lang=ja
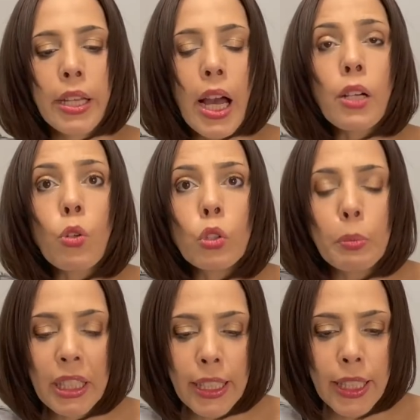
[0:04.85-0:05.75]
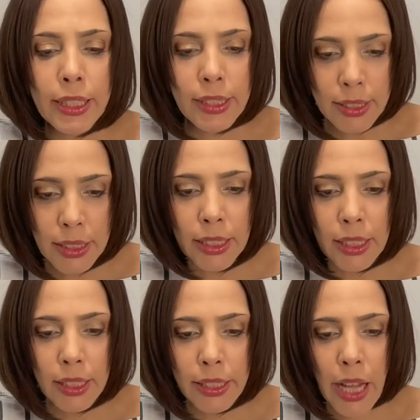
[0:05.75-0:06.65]
韓国メディアがつい
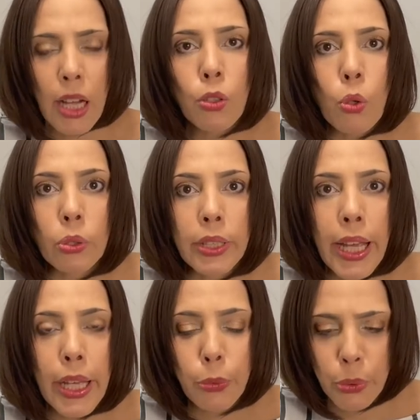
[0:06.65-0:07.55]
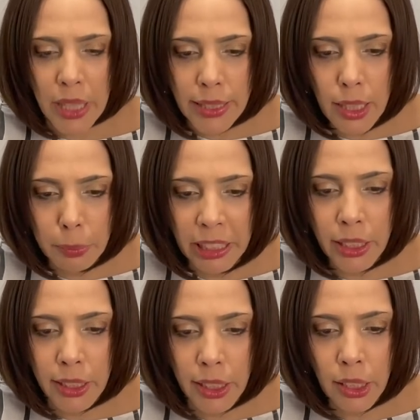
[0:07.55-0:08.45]
に韓国で再
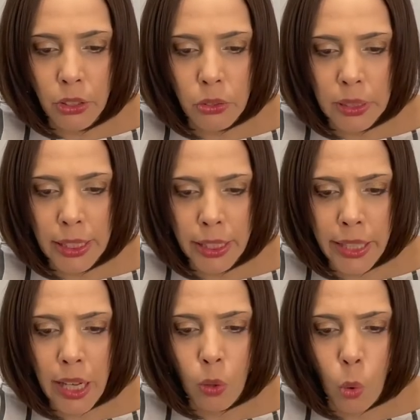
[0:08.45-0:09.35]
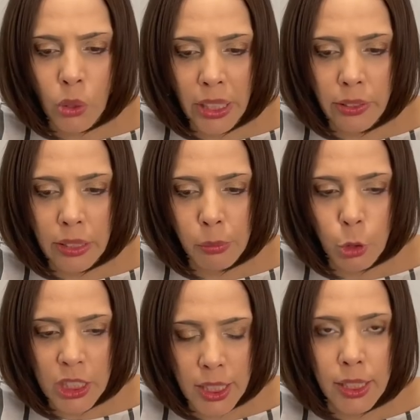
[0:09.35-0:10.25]
び金融危機が起きるか
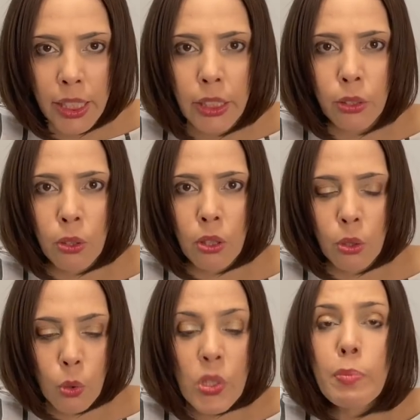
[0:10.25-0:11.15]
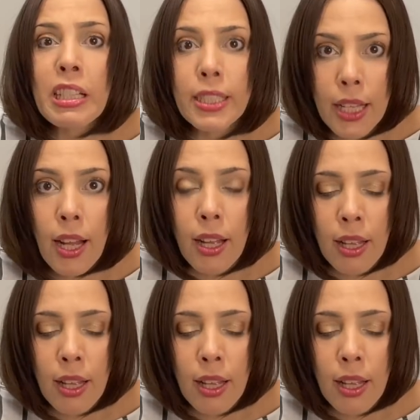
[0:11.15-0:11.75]
もしれないと報じました。